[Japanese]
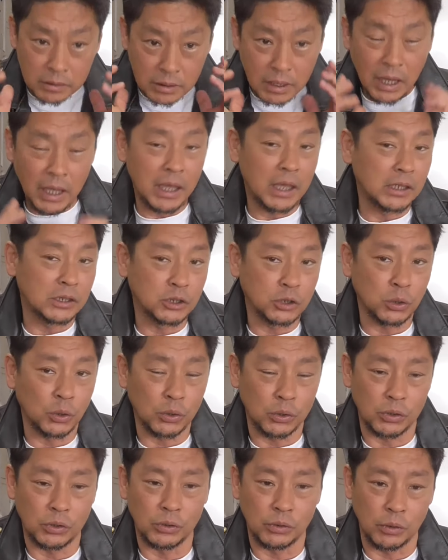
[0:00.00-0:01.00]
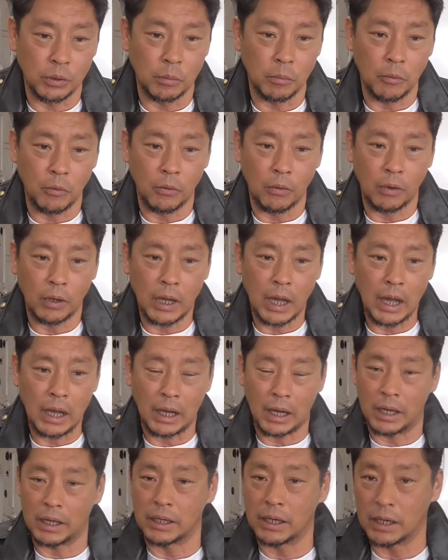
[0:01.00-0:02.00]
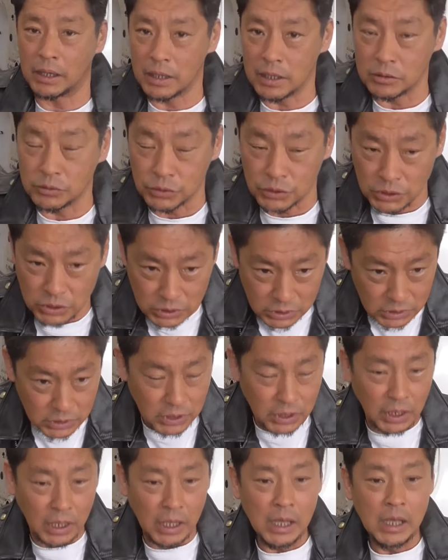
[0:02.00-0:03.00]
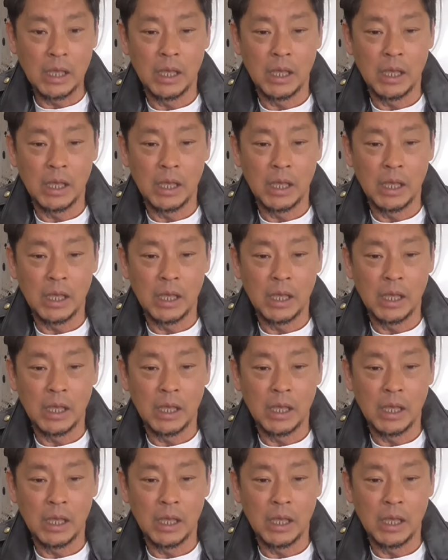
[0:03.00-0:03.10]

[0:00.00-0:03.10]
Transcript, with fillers: が炎症っていうのも考えられるし、